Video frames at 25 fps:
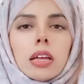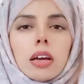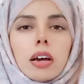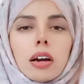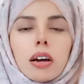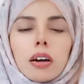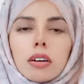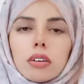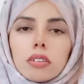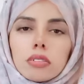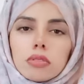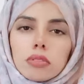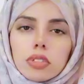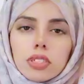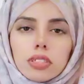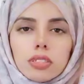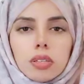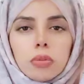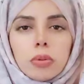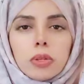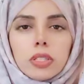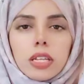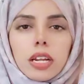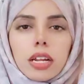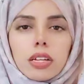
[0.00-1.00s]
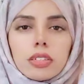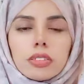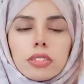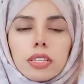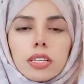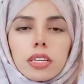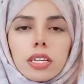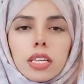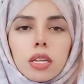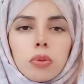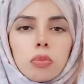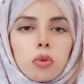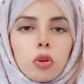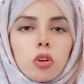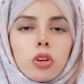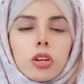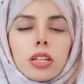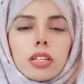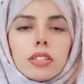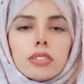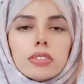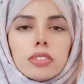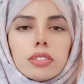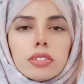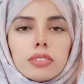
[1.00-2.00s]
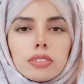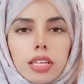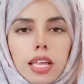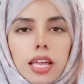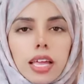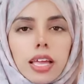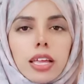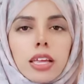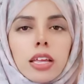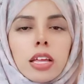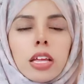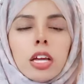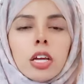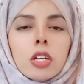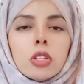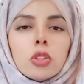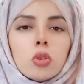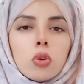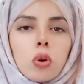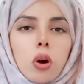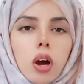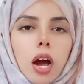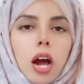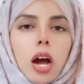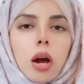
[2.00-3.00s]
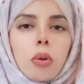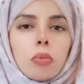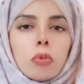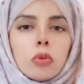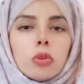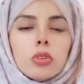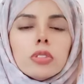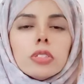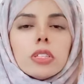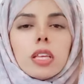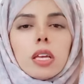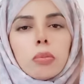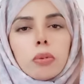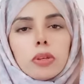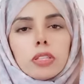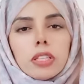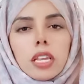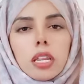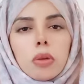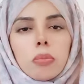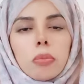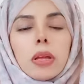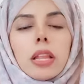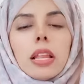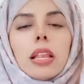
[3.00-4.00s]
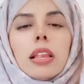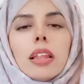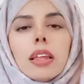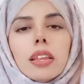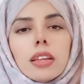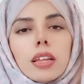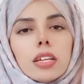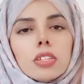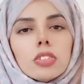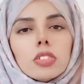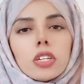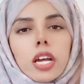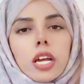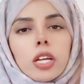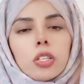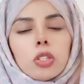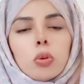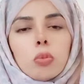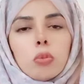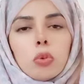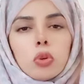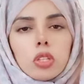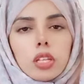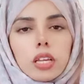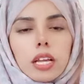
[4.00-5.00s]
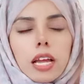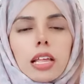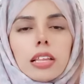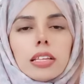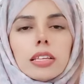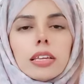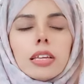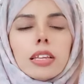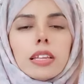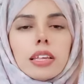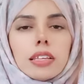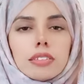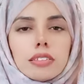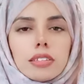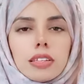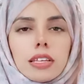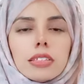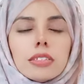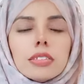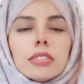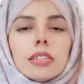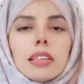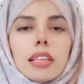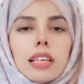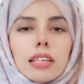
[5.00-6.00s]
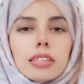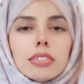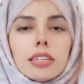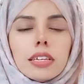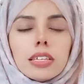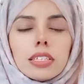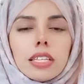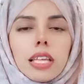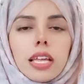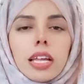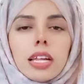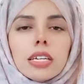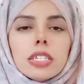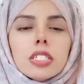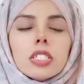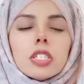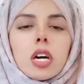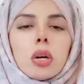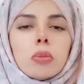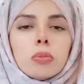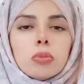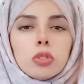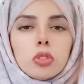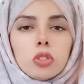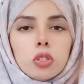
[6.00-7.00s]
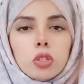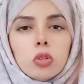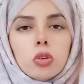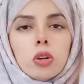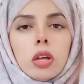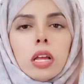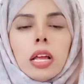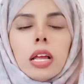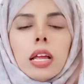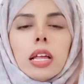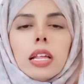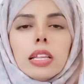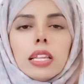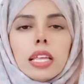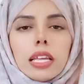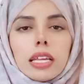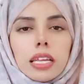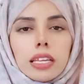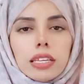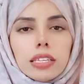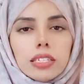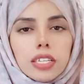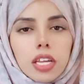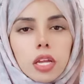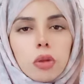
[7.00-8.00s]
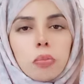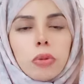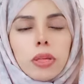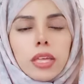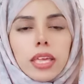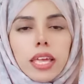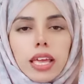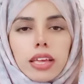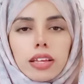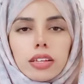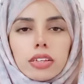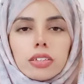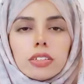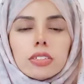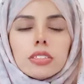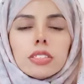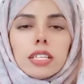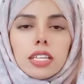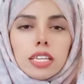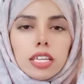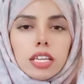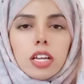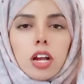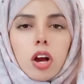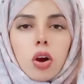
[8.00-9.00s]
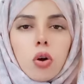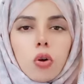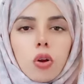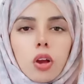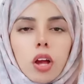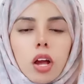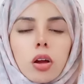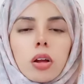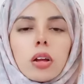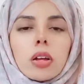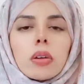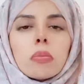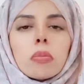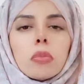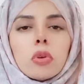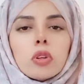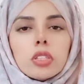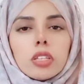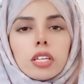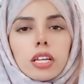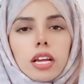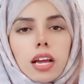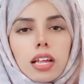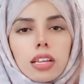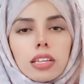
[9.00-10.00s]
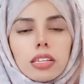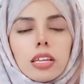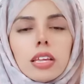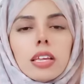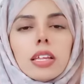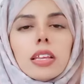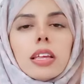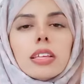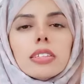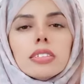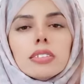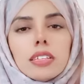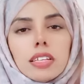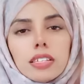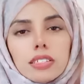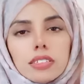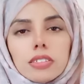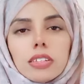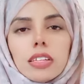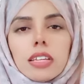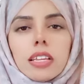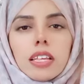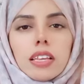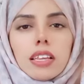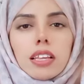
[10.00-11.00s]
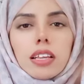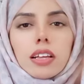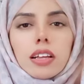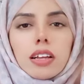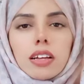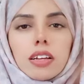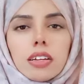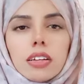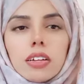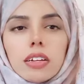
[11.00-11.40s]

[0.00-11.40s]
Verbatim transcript: आ, किसी भी तरह से क्रिप्टो करेंसीज हैं तो आप उसके बदले में लेना चाहें तो पुर्तगाल की रेजिडेंसी ले सकते हैं इट्स अप टू यू लेकिन ये भी एक तरीका होगा पुर्तगाल की रेजिडेंसी लेने का